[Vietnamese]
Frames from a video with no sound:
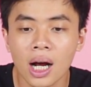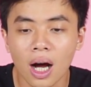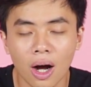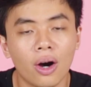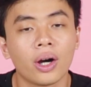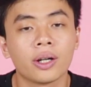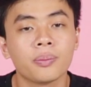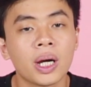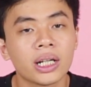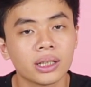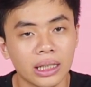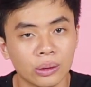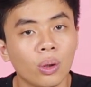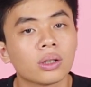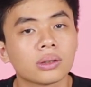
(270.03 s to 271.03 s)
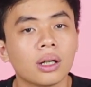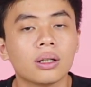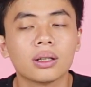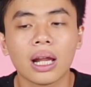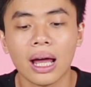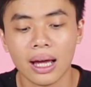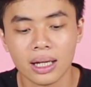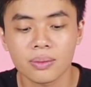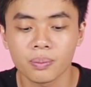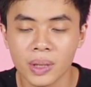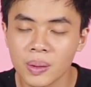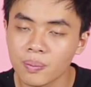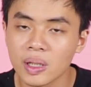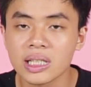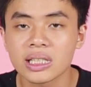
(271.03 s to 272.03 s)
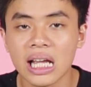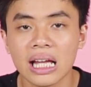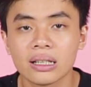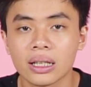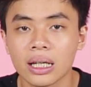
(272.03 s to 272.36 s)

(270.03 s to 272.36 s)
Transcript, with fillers: hỏi bên kỹ thuật thử là pin Pisen